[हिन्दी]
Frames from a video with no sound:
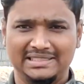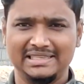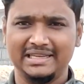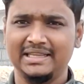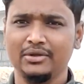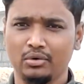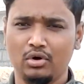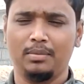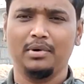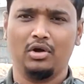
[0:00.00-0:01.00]
जे कि
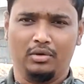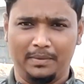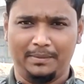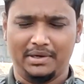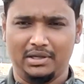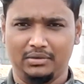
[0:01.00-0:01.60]
रोह ब्लॉक में पड़ा